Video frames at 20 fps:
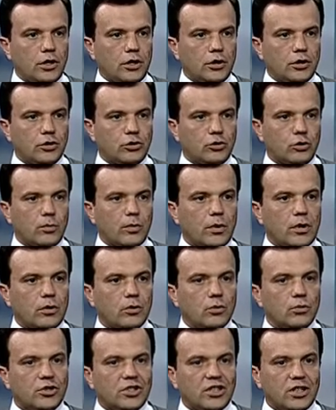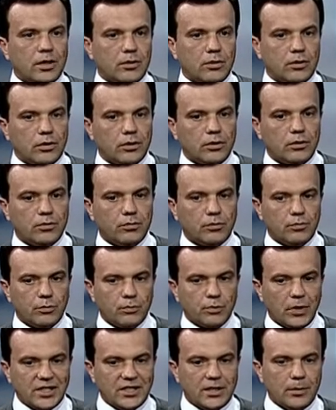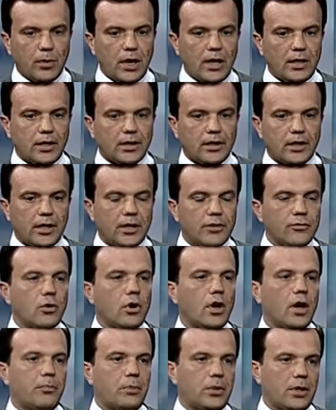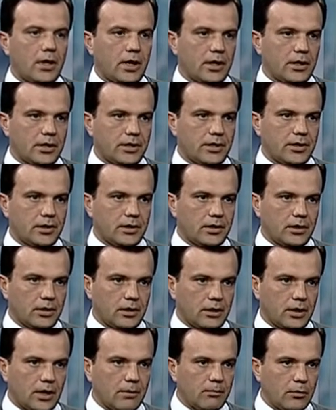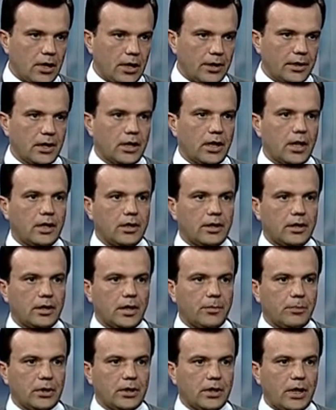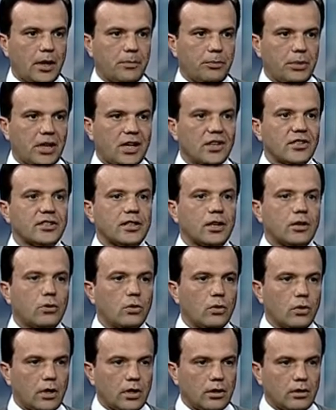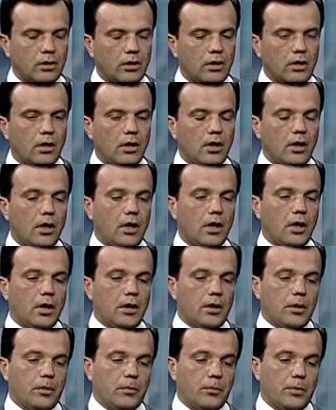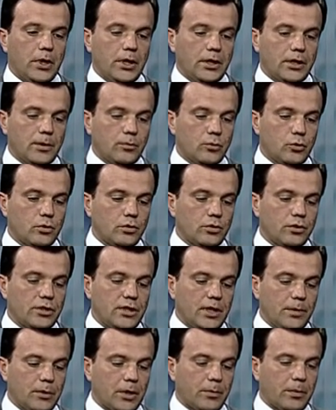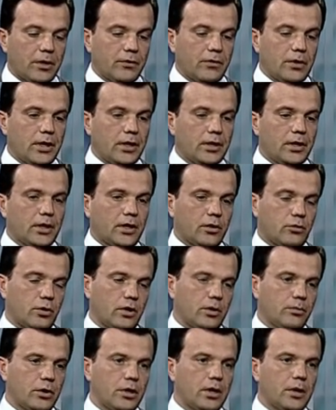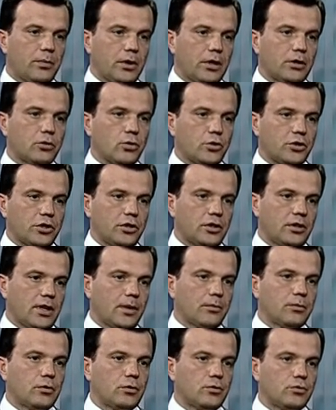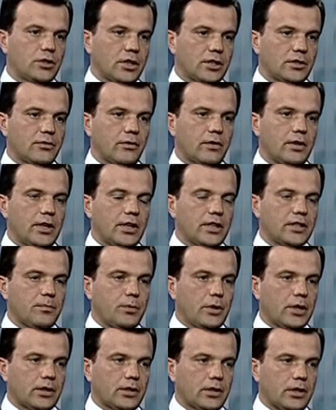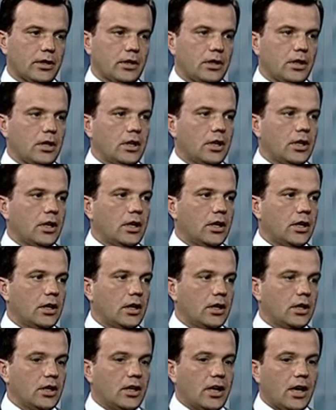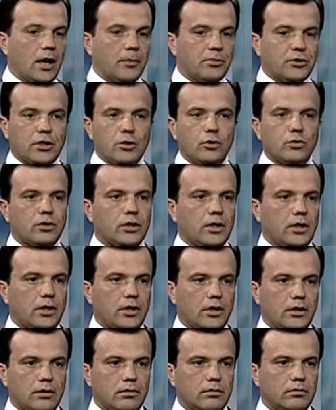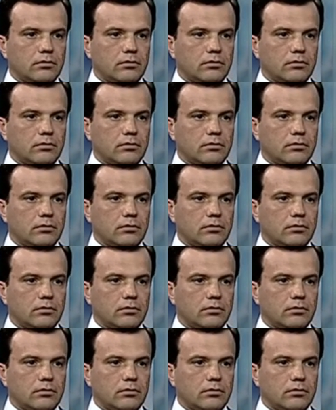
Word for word: чтобы э, максимально на него опиралась громада, а, опирался город. Поэтому семь направлений, которые были предложены, там участвовали эксперты – Э, абсолютно